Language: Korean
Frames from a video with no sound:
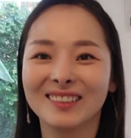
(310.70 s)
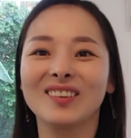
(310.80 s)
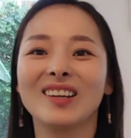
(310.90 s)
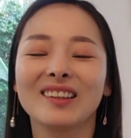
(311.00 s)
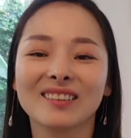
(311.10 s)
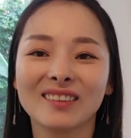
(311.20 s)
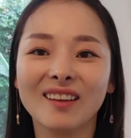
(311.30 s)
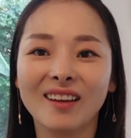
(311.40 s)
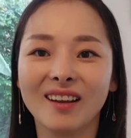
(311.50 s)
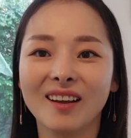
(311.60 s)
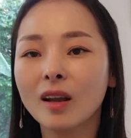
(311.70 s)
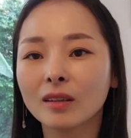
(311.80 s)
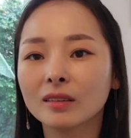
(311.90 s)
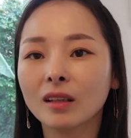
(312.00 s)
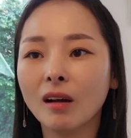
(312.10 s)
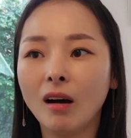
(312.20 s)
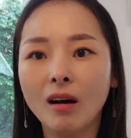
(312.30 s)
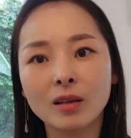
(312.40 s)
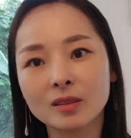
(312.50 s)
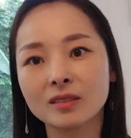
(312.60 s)
그렇게 했는데 근데
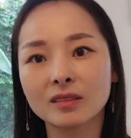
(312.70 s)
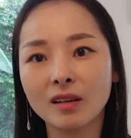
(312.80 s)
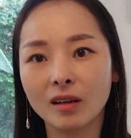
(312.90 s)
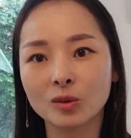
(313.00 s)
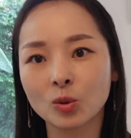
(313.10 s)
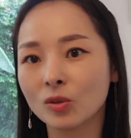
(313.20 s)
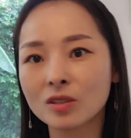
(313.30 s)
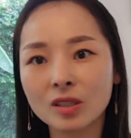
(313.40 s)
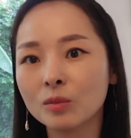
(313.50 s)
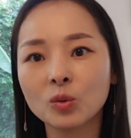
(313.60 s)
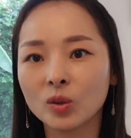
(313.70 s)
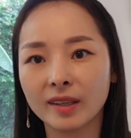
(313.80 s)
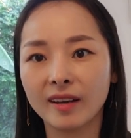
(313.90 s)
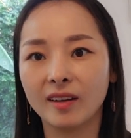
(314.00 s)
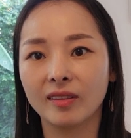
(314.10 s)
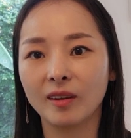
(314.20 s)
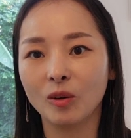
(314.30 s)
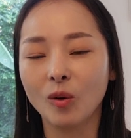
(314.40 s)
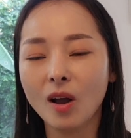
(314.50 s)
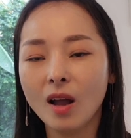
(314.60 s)
아 진짜 저는 지금도 이해가 안
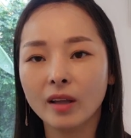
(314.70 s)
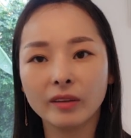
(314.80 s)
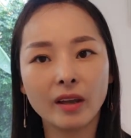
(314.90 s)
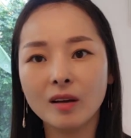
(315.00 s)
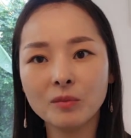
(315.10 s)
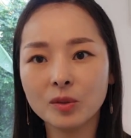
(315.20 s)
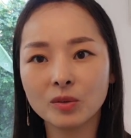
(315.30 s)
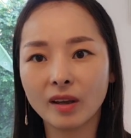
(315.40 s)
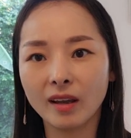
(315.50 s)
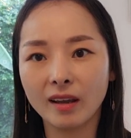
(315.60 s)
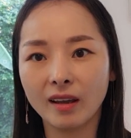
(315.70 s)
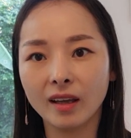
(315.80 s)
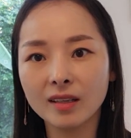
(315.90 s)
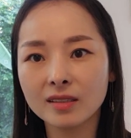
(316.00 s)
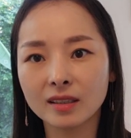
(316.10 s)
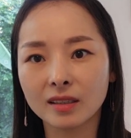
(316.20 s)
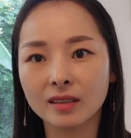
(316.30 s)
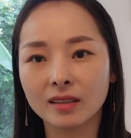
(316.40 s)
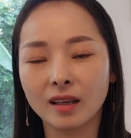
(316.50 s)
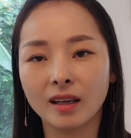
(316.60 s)
돼요. 대한민국의 회식,
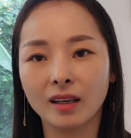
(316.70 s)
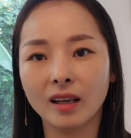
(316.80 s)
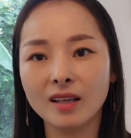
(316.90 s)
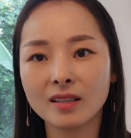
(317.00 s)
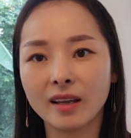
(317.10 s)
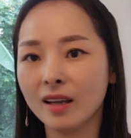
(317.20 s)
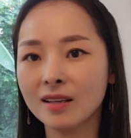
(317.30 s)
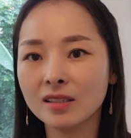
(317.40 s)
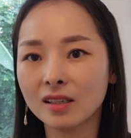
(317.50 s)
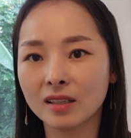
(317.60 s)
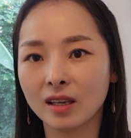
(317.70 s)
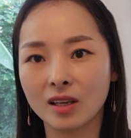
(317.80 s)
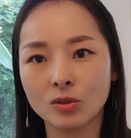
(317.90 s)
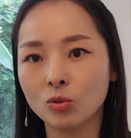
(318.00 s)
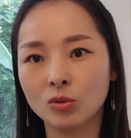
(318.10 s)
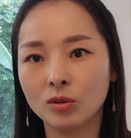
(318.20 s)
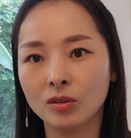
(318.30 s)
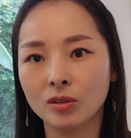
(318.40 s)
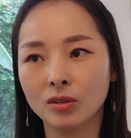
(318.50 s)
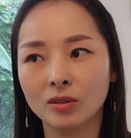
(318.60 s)
회사의 회식의
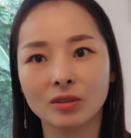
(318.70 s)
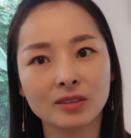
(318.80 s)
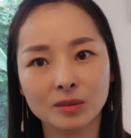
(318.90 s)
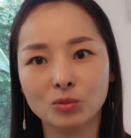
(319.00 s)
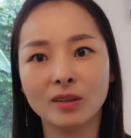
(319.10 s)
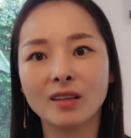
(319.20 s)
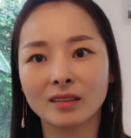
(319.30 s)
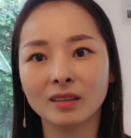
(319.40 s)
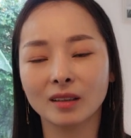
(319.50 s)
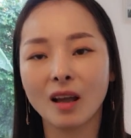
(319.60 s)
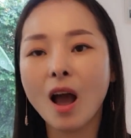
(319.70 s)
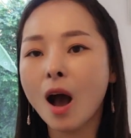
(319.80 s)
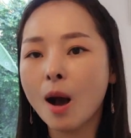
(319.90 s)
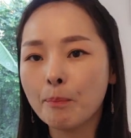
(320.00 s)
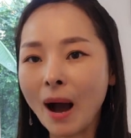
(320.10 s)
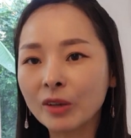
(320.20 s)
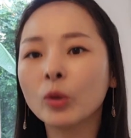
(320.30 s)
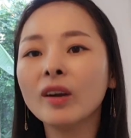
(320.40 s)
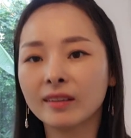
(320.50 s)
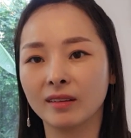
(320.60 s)
술그 문화는
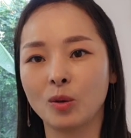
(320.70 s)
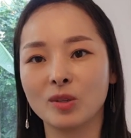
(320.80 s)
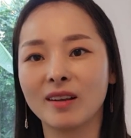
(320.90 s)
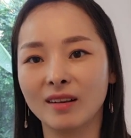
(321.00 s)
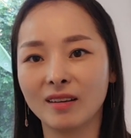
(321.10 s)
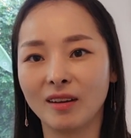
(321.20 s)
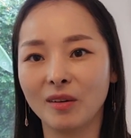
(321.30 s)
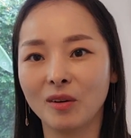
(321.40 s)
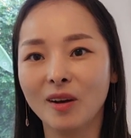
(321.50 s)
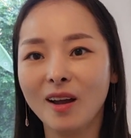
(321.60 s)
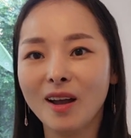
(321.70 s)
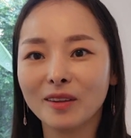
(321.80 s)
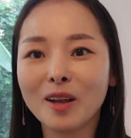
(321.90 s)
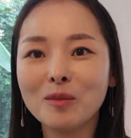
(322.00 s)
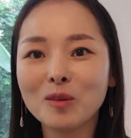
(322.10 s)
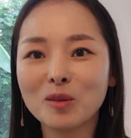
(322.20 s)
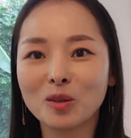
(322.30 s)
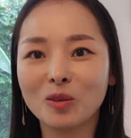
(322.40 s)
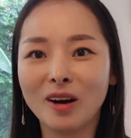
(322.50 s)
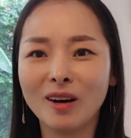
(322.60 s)
바뀌어야 된다고 생각해요. 탈북민들이
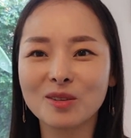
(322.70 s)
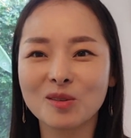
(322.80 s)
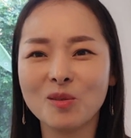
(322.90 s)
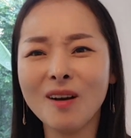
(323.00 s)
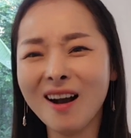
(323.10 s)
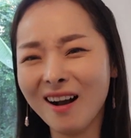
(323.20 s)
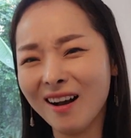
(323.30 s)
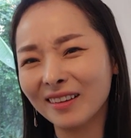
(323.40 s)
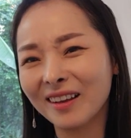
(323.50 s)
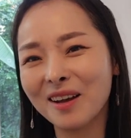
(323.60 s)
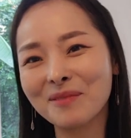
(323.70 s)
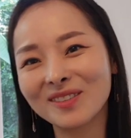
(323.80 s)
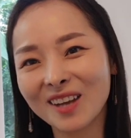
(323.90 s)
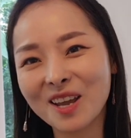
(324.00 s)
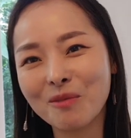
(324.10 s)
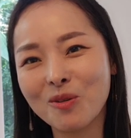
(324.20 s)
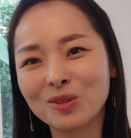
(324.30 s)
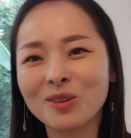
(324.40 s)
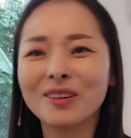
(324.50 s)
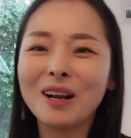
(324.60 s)
와가지고 와 대한민국에 이거 보고
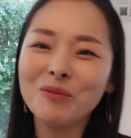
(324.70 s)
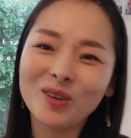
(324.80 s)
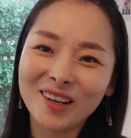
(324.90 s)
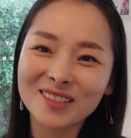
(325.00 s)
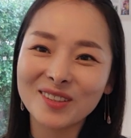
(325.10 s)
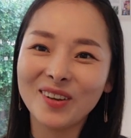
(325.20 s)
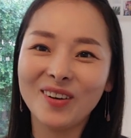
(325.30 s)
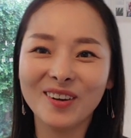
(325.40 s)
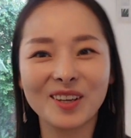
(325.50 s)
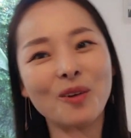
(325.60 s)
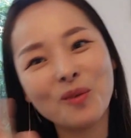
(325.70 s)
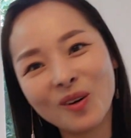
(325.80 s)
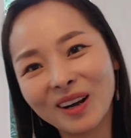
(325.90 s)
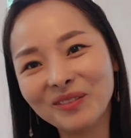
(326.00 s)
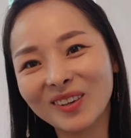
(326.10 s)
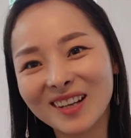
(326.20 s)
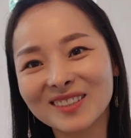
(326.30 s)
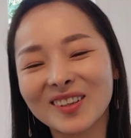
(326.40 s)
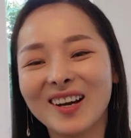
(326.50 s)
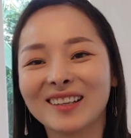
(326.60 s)
저는 감동했어요. 이거 보고
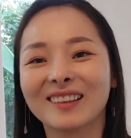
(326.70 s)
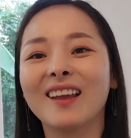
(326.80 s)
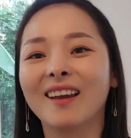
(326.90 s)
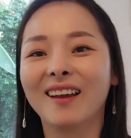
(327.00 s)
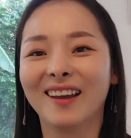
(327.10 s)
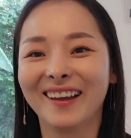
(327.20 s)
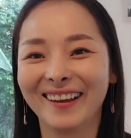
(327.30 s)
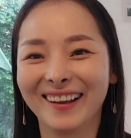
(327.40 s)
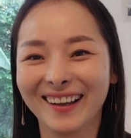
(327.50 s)
감동했어요 하는데